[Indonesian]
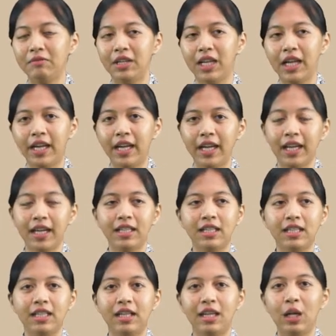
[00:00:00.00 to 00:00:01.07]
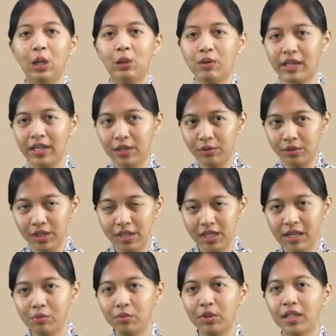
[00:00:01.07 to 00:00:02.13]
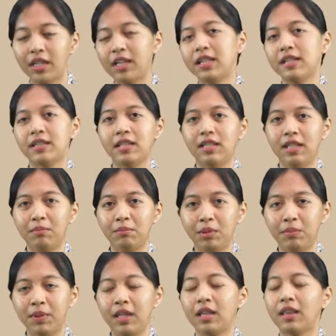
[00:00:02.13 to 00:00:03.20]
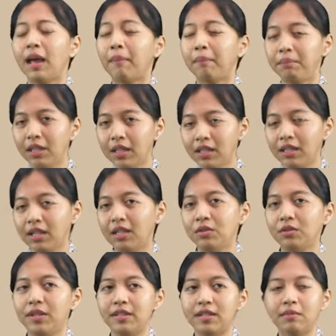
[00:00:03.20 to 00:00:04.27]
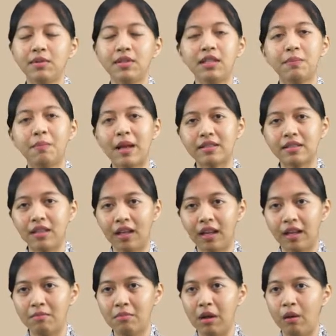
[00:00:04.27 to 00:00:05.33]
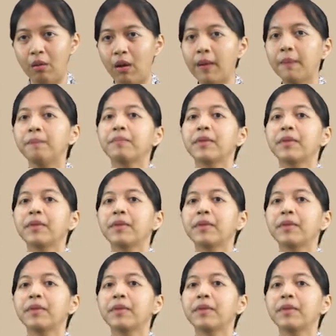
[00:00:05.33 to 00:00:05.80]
wilayahnya di luar Indonesia mungkin ada sedikit berbeda tapi di Indonesia bisa dipastikan bahwa